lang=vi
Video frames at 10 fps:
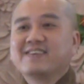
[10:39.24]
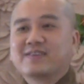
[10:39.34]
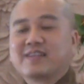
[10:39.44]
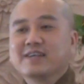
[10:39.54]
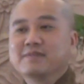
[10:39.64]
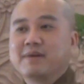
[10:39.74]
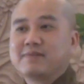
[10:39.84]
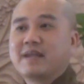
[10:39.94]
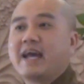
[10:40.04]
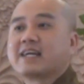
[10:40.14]
rồi tự
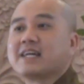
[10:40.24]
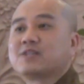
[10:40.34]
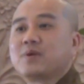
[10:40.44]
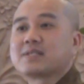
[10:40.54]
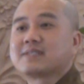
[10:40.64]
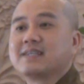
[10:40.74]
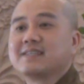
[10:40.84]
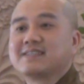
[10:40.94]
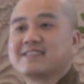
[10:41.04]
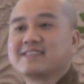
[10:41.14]
mình để cái
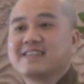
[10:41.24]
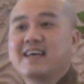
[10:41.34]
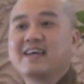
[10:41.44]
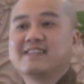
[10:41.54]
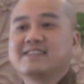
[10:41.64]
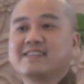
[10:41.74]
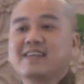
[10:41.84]
dressing lên